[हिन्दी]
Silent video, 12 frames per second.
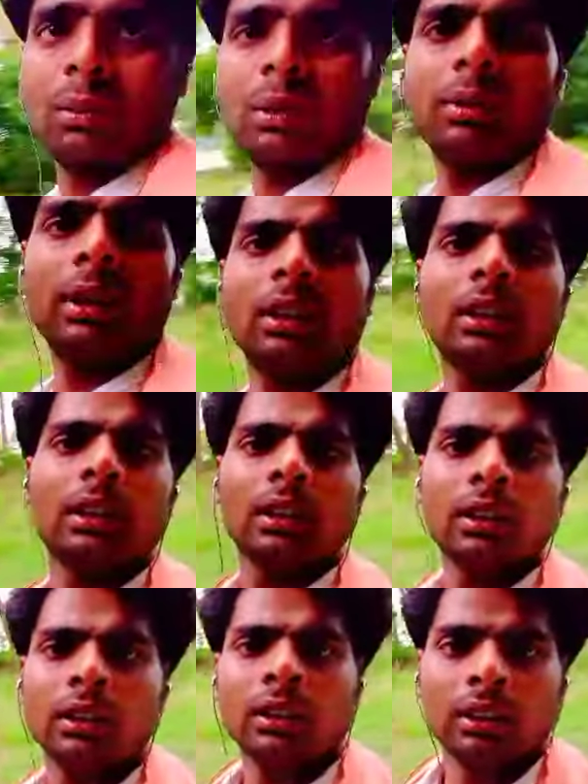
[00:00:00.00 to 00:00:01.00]
में भी
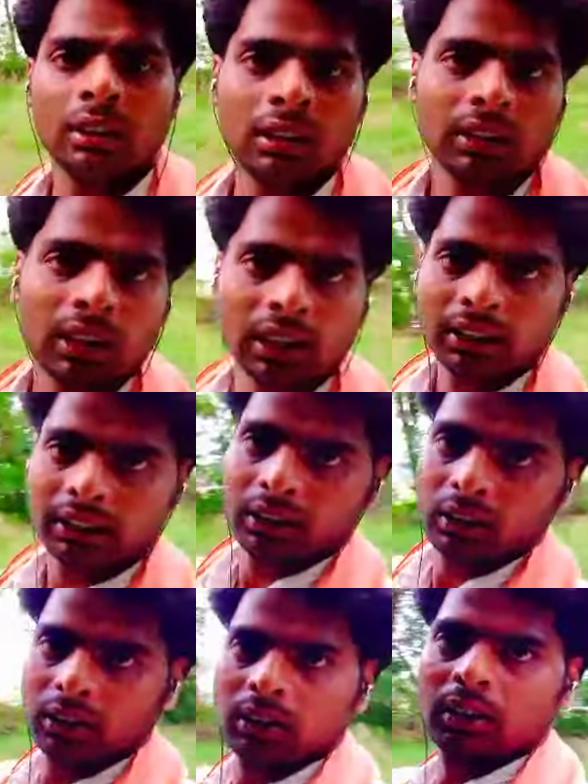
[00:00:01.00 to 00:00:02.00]
धान
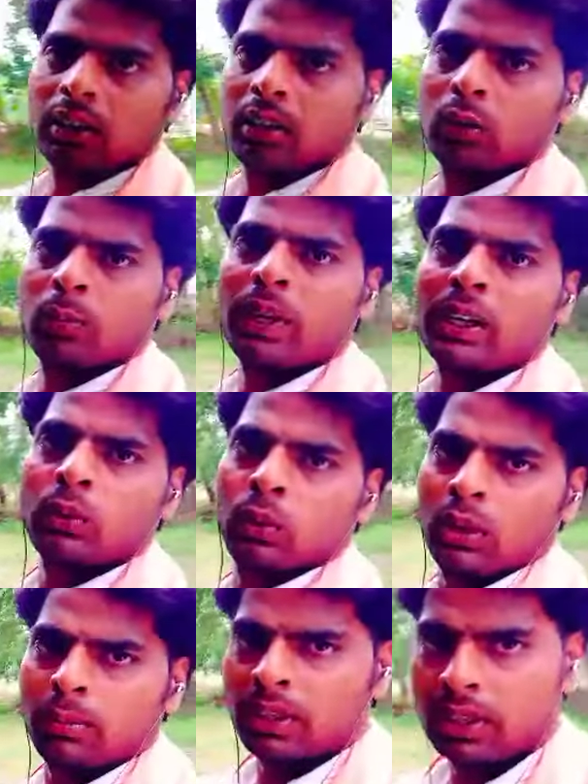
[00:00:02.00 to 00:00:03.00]
की रोपाई
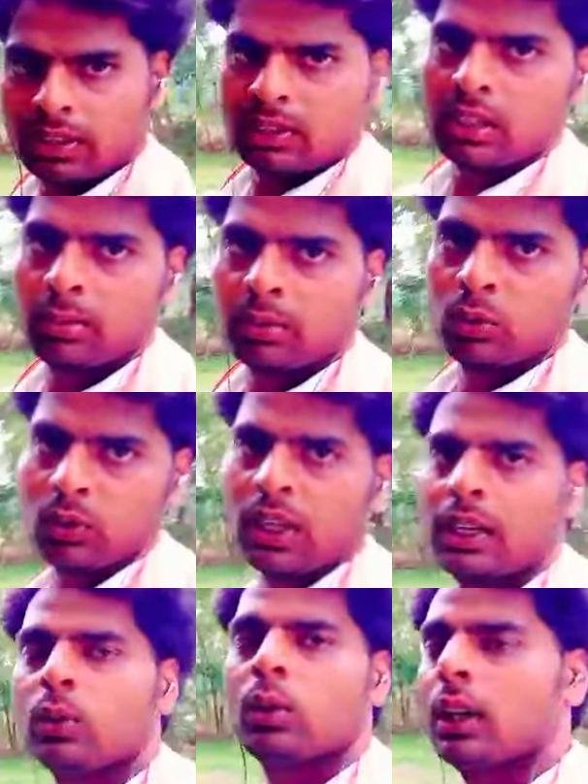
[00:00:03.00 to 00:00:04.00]
होगा बट इसका भी
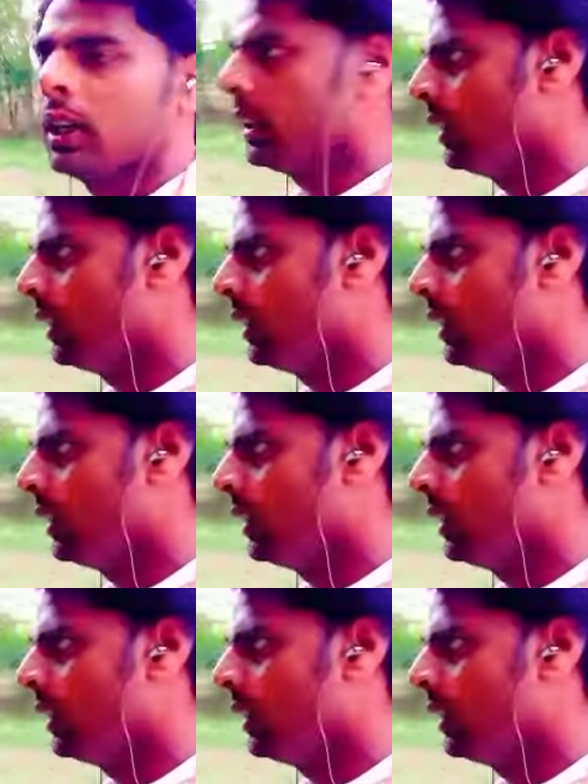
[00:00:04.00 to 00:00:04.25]
जुताई होगा